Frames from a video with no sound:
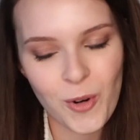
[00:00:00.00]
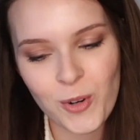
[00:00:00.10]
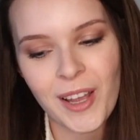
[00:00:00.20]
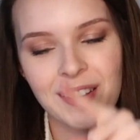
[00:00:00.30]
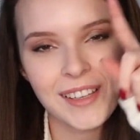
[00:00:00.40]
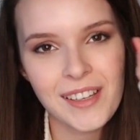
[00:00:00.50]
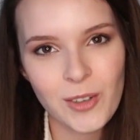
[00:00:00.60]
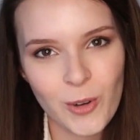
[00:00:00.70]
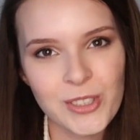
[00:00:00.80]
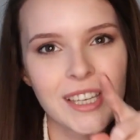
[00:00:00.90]
oradan da
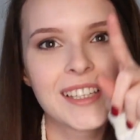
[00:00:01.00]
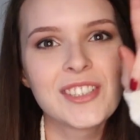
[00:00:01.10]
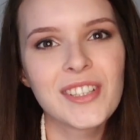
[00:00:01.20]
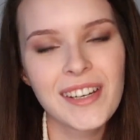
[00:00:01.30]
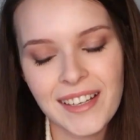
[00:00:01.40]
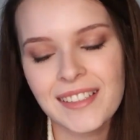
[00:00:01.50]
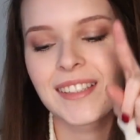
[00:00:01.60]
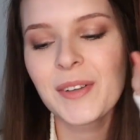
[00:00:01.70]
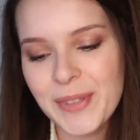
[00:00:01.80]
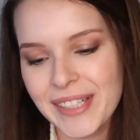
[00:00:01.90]
o çekilişlere
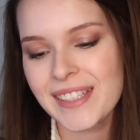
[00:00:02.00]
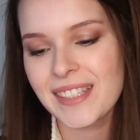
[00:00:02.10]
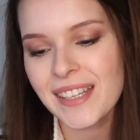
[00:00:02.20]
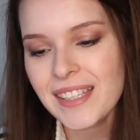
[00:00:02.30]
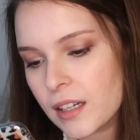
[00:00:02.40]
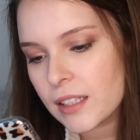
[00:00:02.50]
katılabilirsiniz.